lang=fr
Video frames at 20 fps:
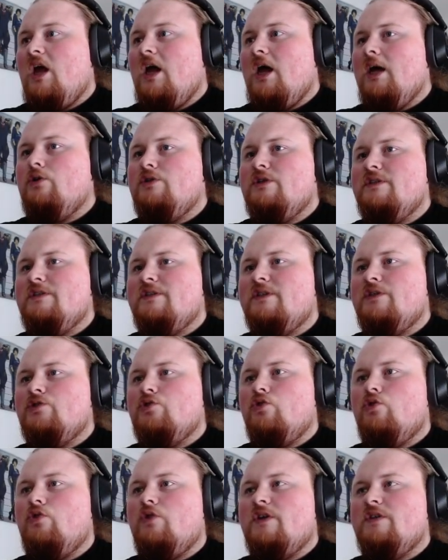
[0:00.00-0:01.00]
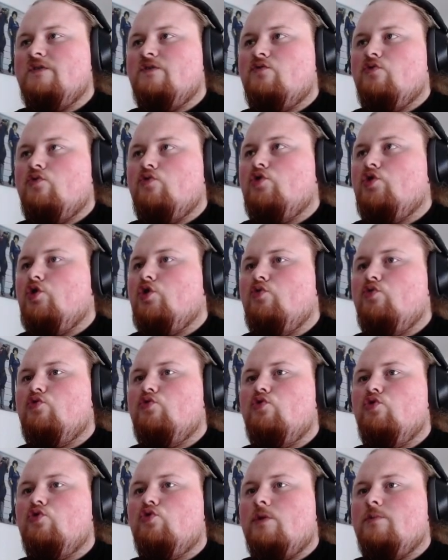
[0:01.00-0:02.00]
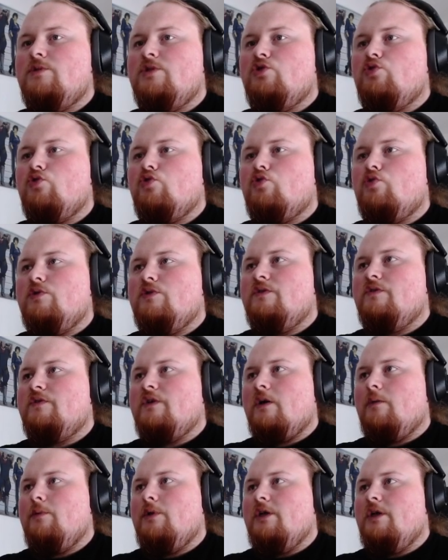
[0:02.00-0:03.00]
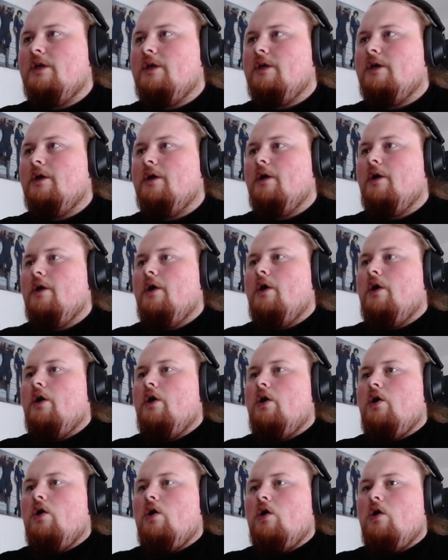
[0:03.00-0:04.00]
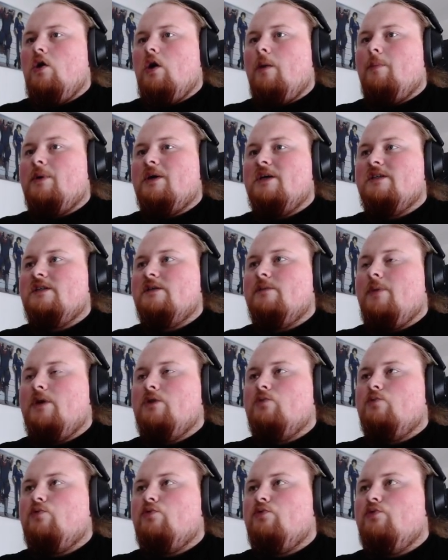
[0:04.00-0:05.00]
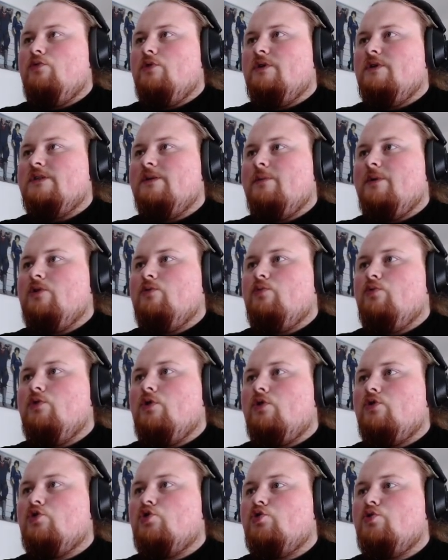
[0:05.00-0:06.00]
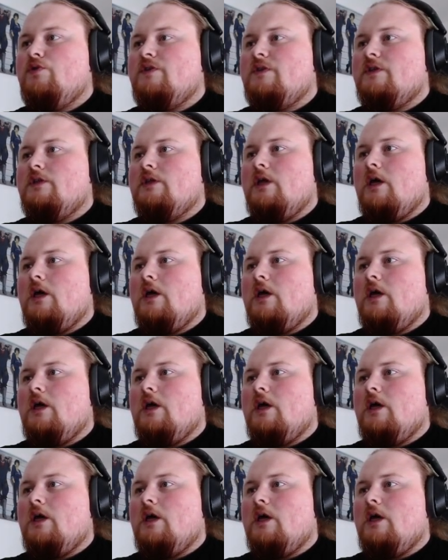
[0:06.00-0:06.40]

À côté de ça, sur le reste, il y a eu deux 3 petits trucs qui ont été terminés. après, c'est pas non plus, c'est pas non plus grand chose. Hein.